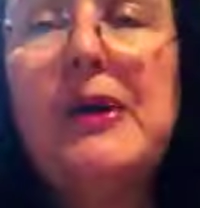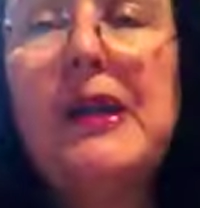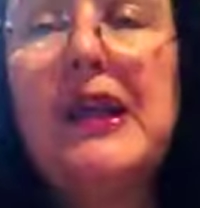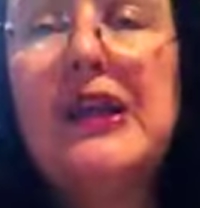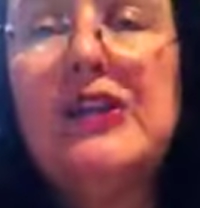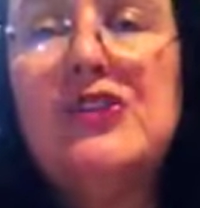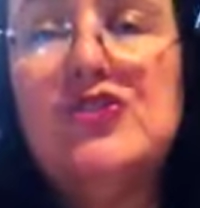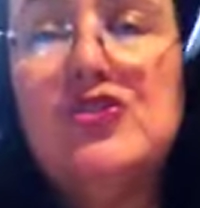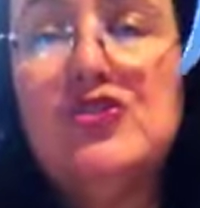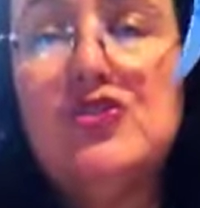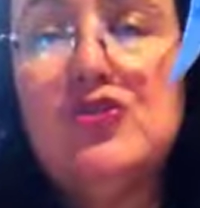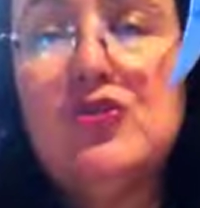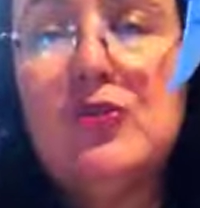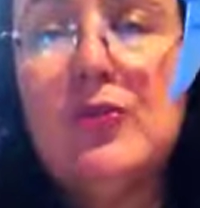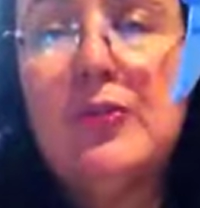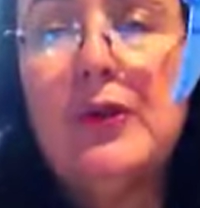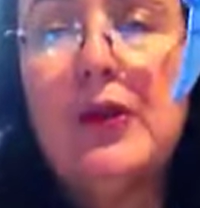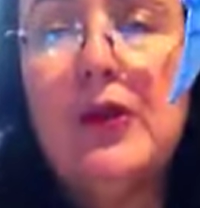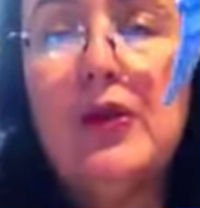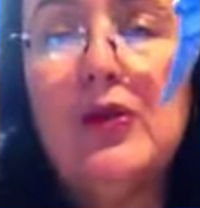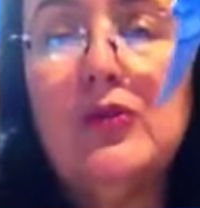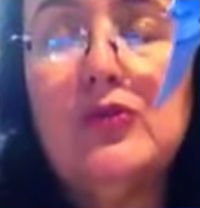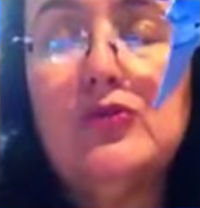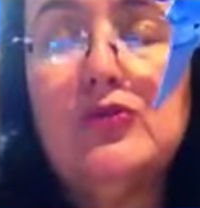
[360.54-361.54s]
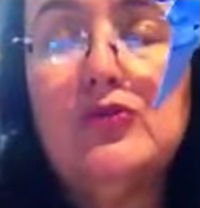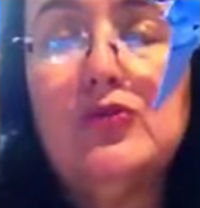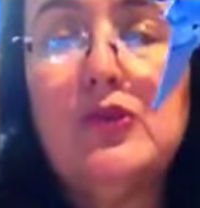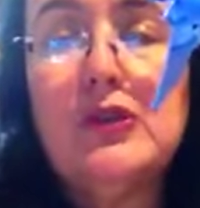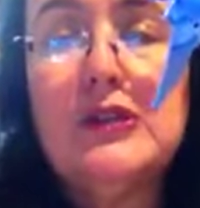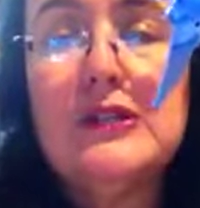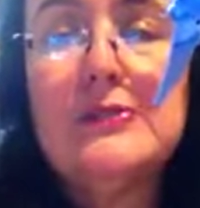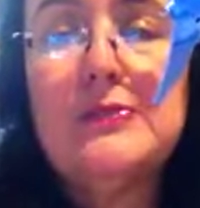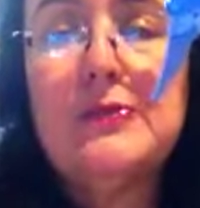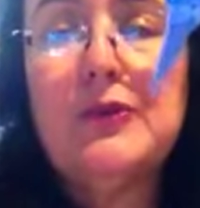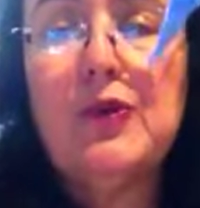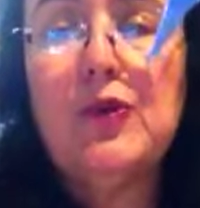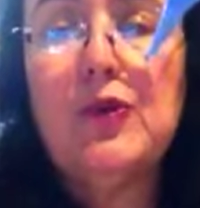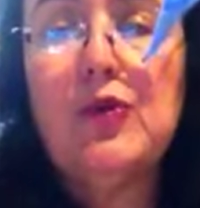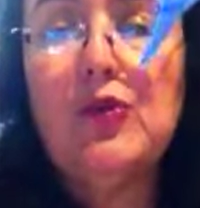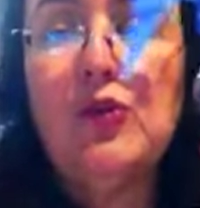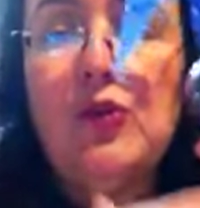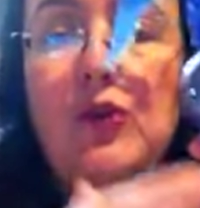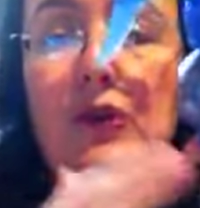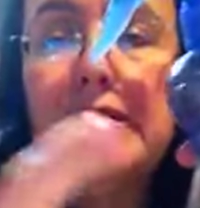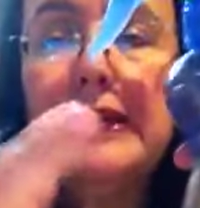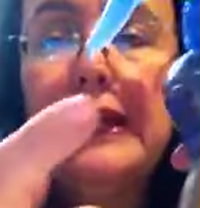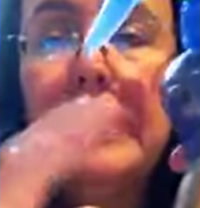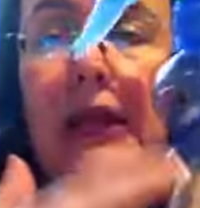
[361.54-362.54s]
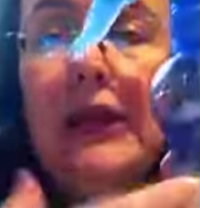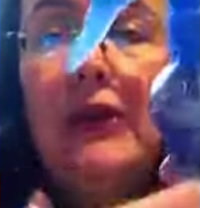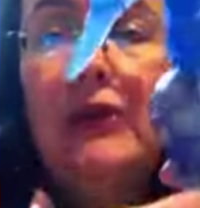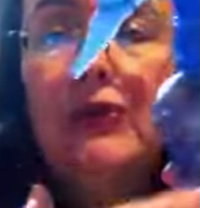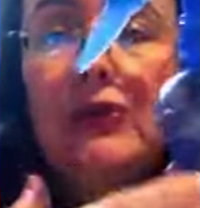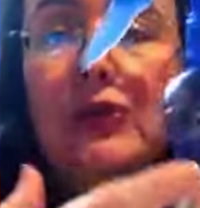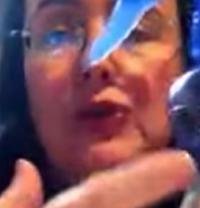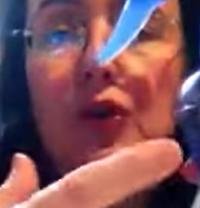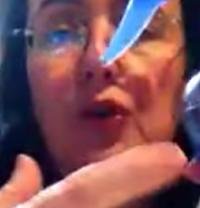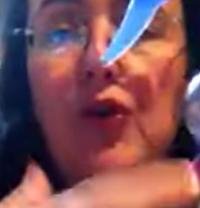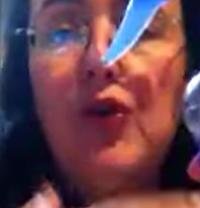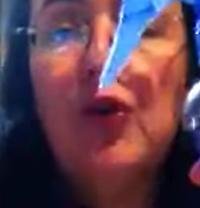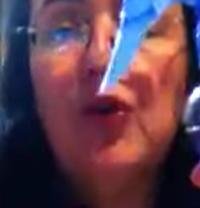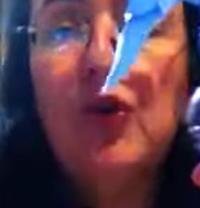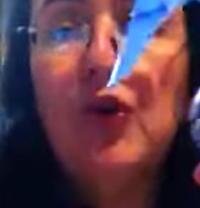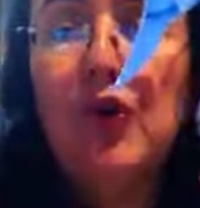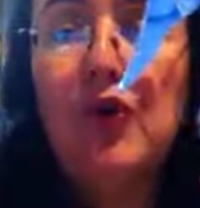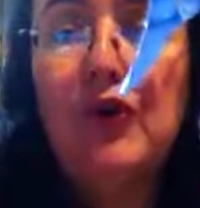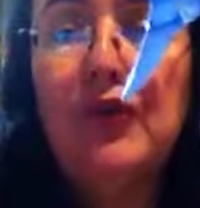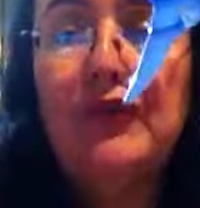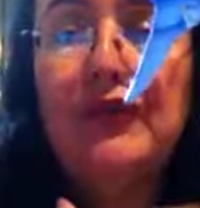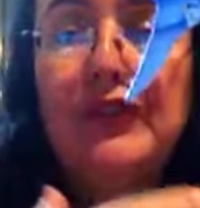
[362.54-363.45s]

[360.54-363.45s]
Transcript: baratinho, comprei logo dois, porque eu coloquei um que coloco